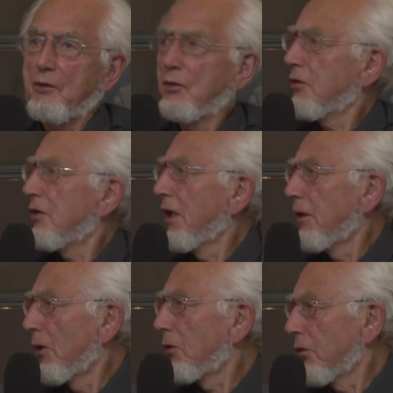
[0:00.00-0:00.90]
Kurt
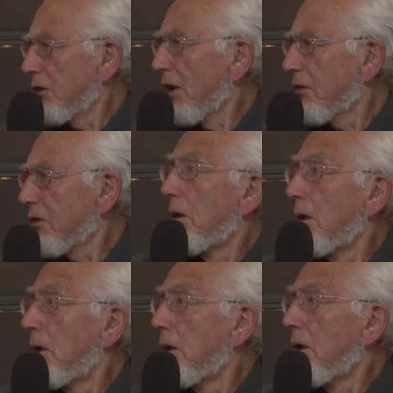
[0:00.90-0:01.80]
Heber, Kurt heißt
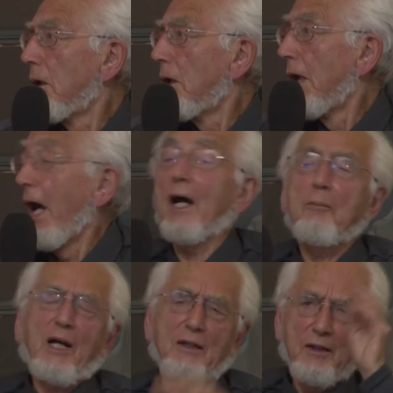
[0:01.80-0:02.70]

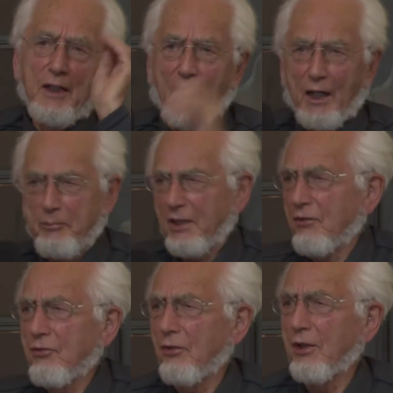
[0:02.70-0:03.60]
Herbert, Herbert,
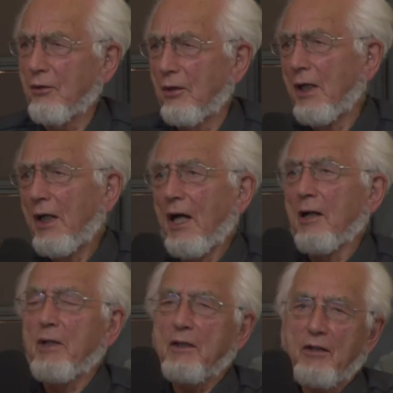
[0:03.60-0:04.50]
Entschuldigung,
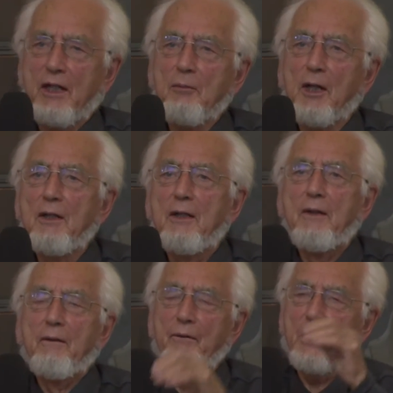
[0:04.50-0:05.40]
Herbert Heber,
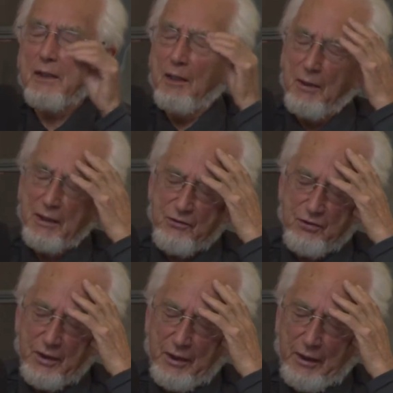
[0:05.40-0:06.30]
der
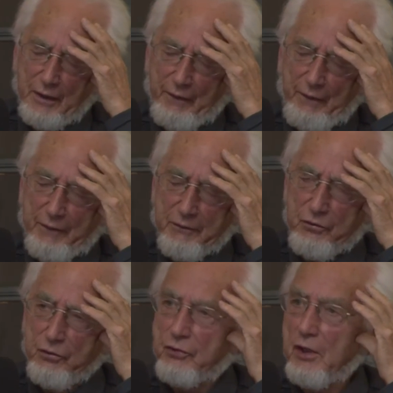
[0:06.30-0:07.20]
damals äh,
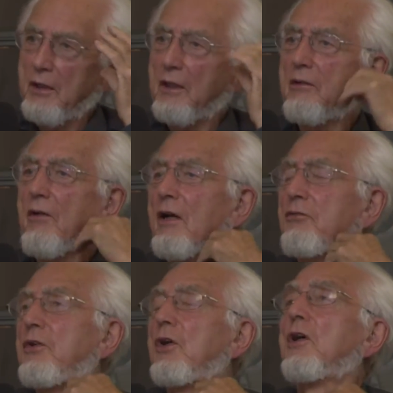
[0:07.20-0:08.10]
zuständig war
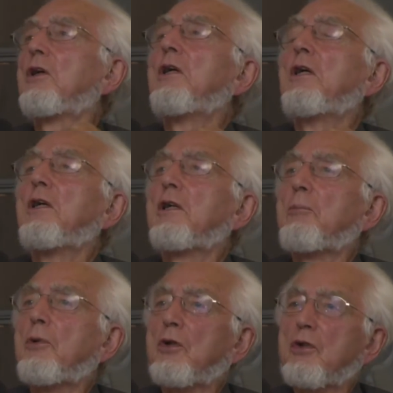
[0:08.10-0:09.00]
für die
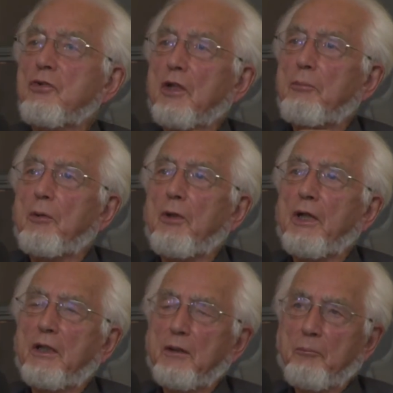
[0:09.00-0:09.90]

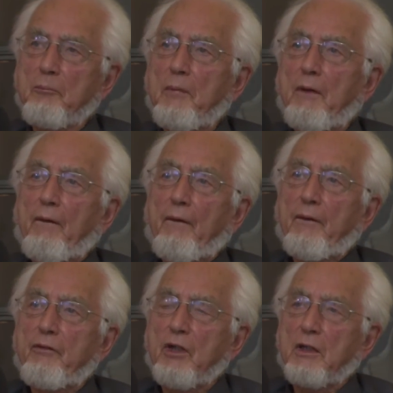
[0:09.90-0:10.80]
Bundesrepublik im
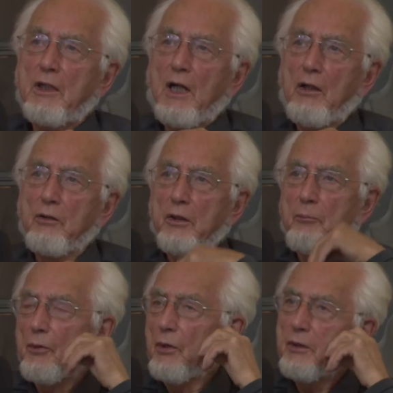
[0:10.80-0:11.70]
ZK und
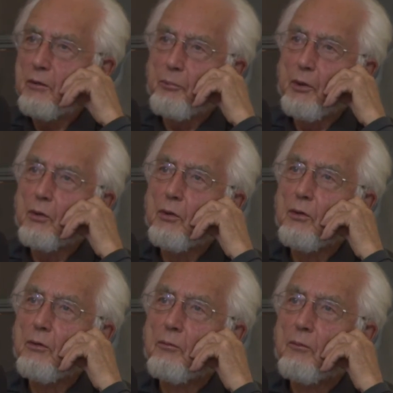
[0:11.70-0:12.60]
im Politbüro.